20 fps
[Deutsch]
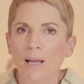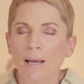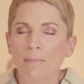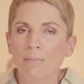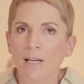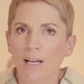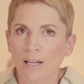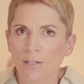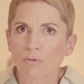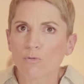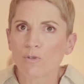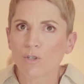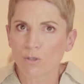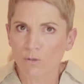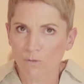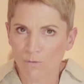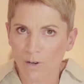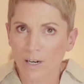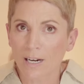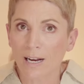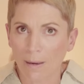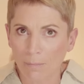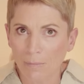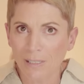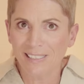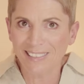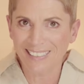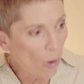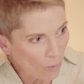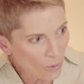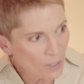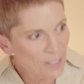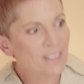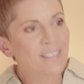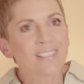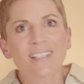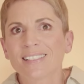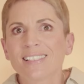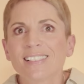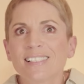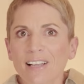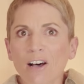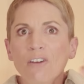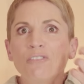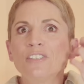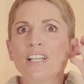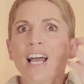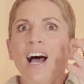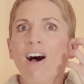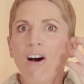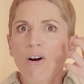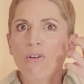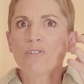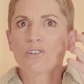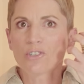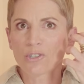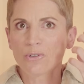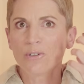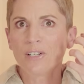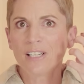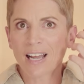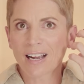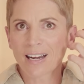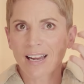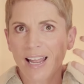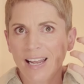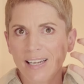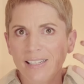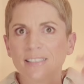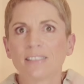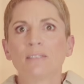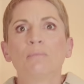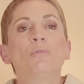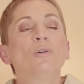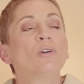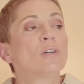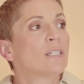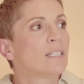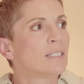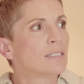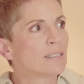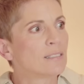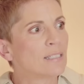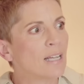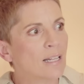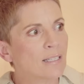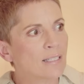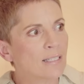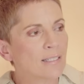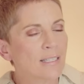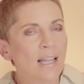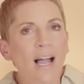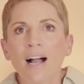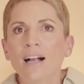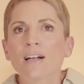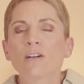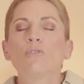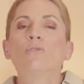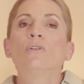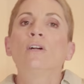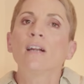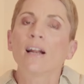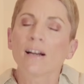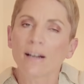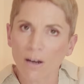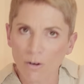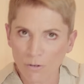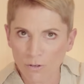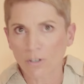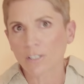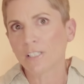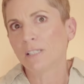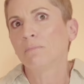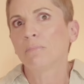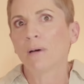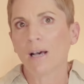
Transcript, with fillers: bleiben kann, ohne zu vergammeln und dass es auf der Haut schön lange hält, möglichst den ganzen Tag und dann auch noch den